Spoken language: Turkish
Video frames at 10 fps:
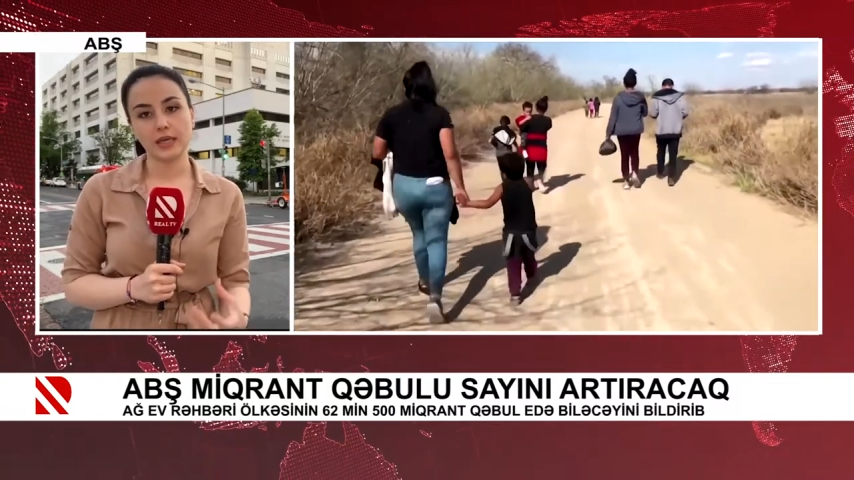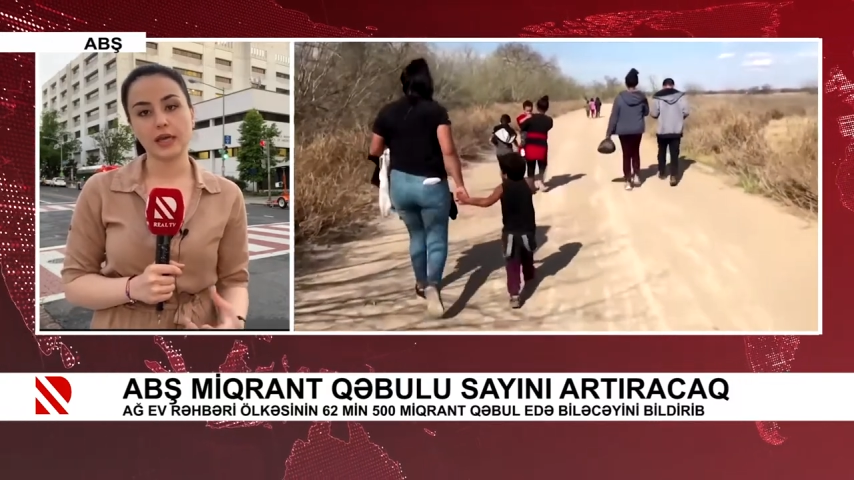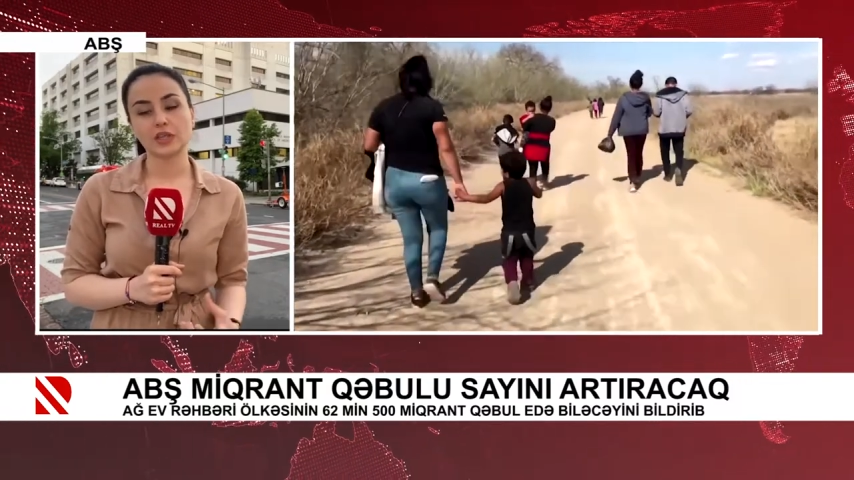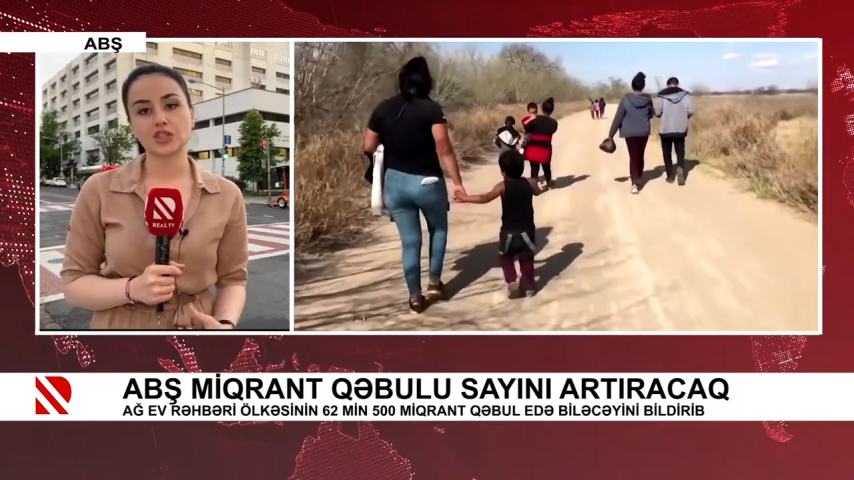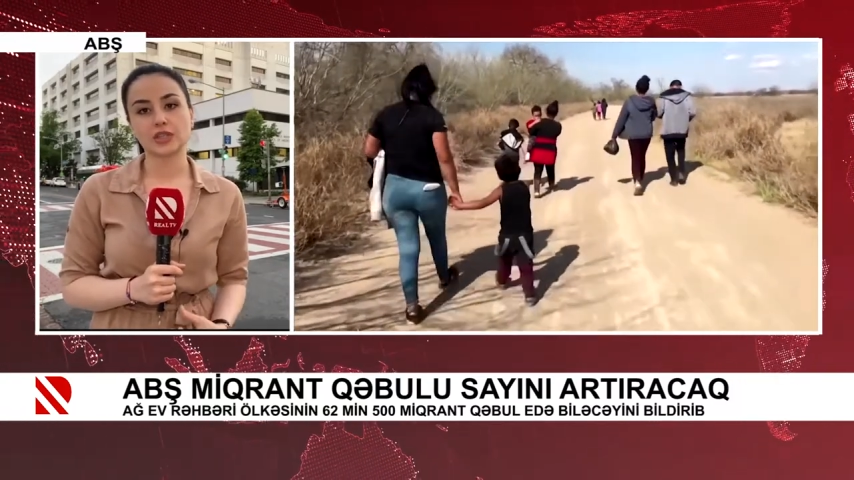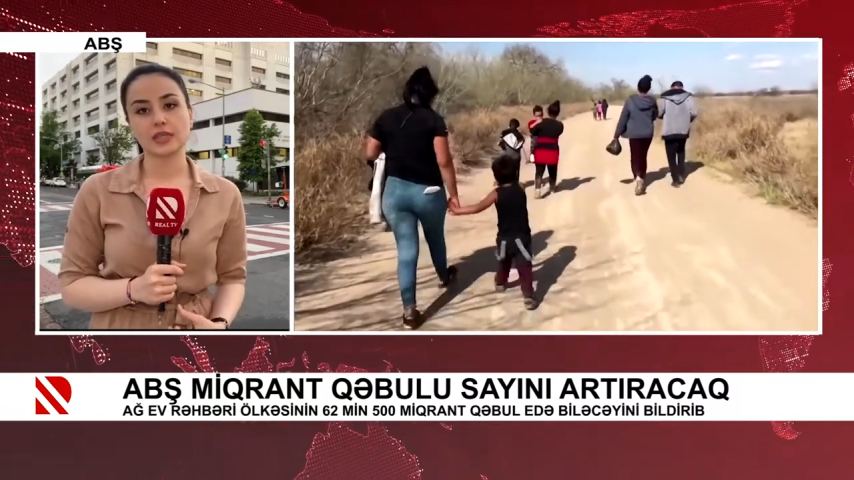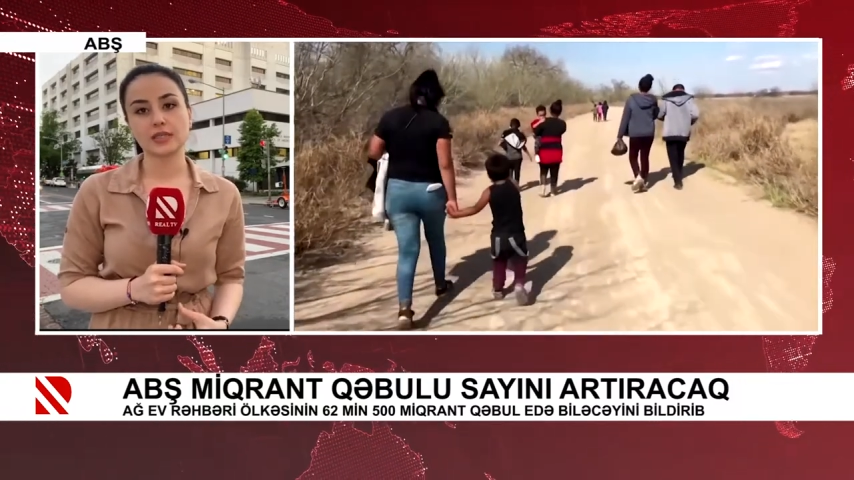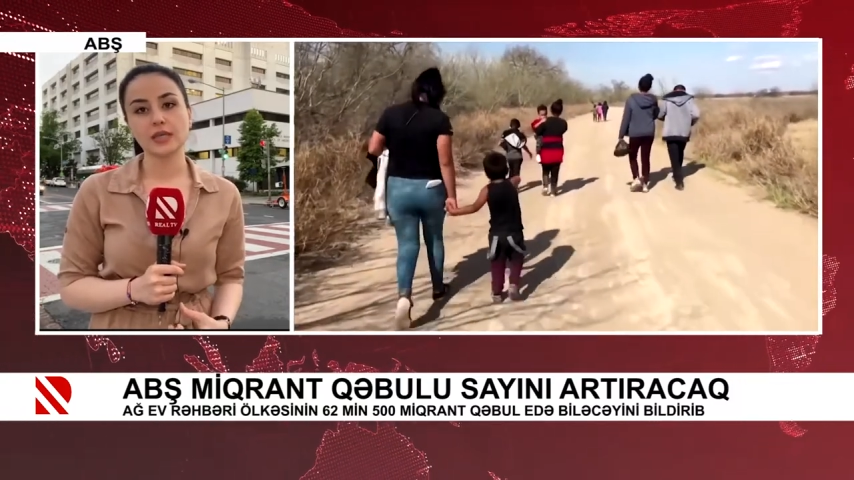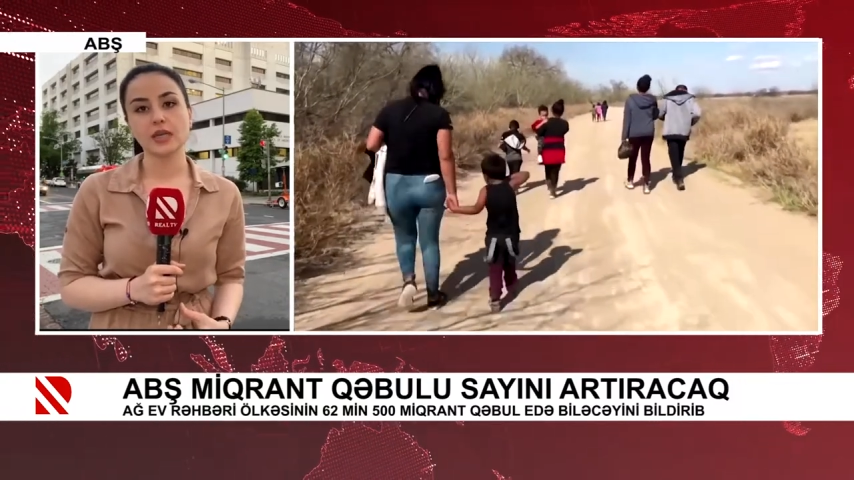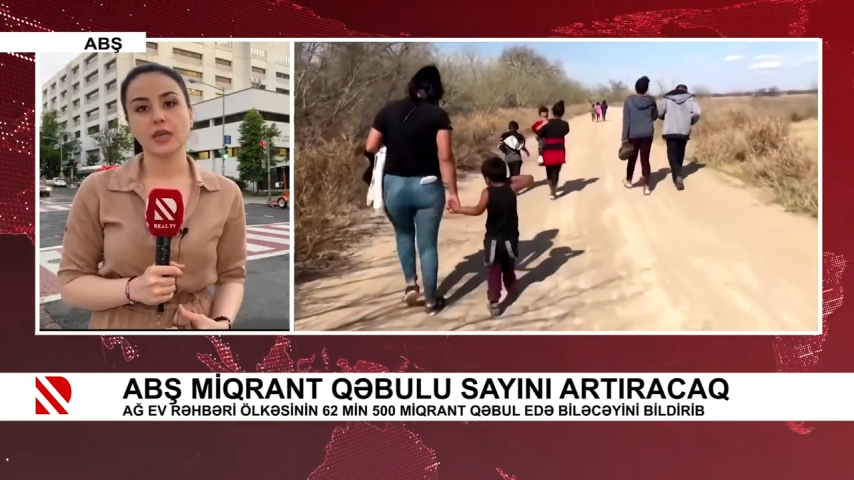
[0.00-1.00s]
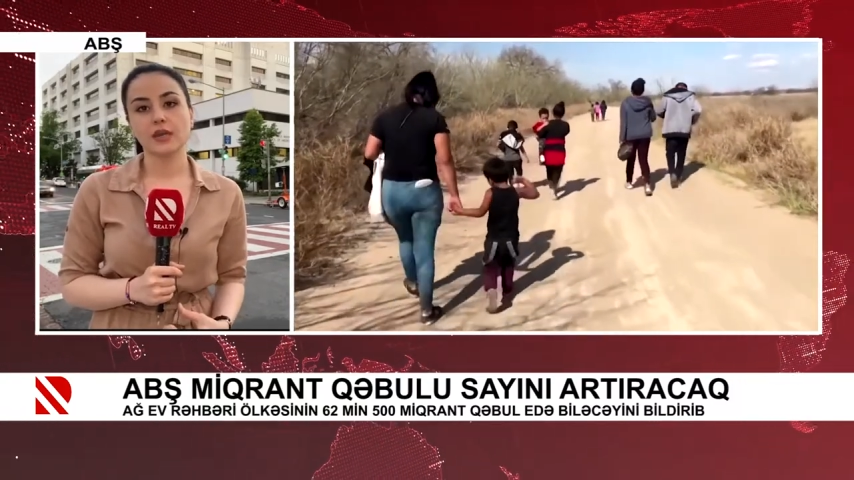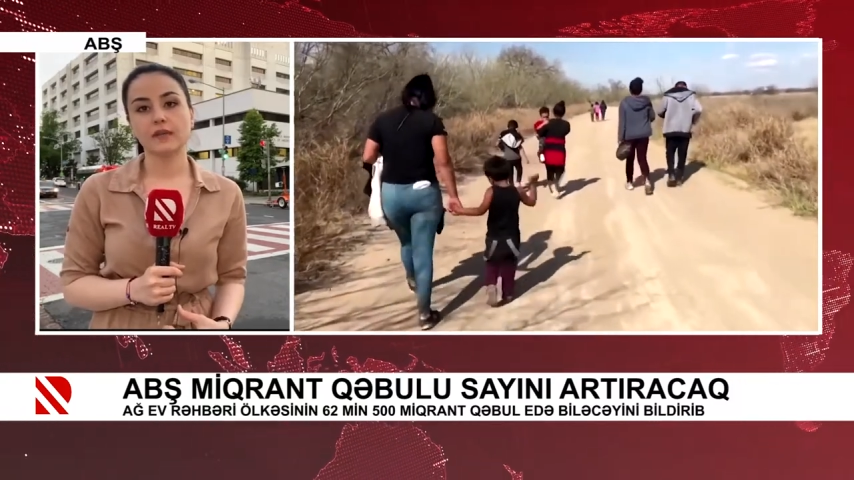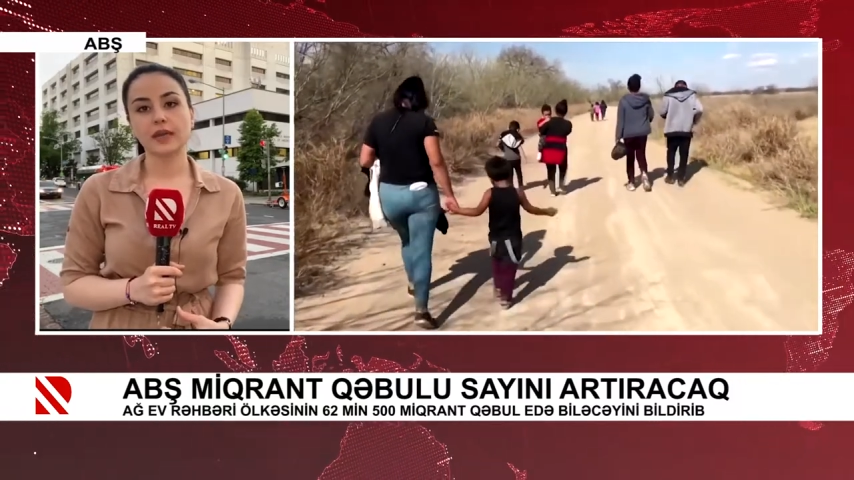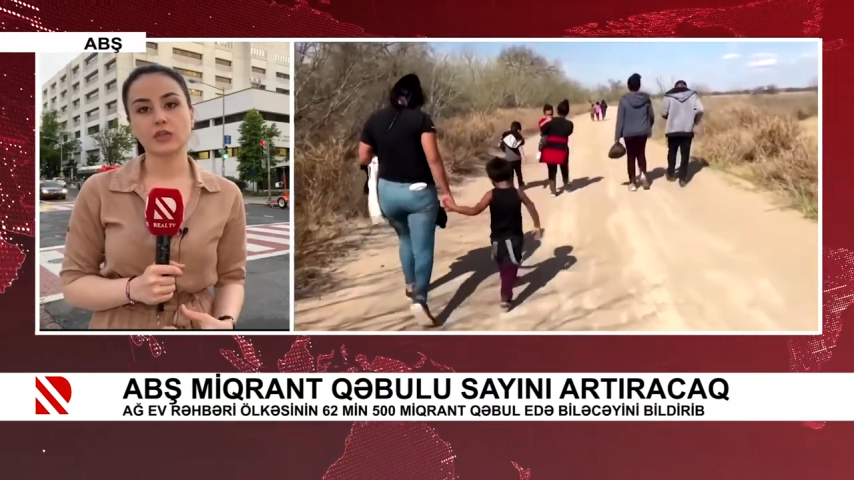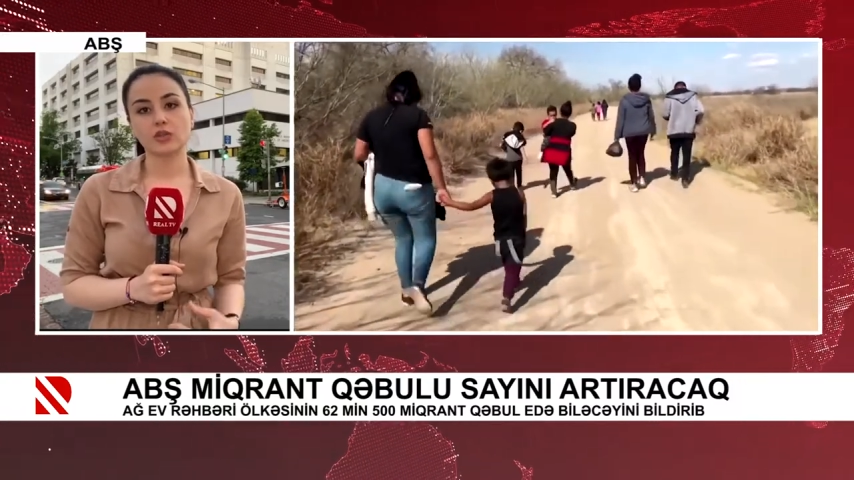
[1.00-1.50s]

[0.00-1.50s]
açıkladı ve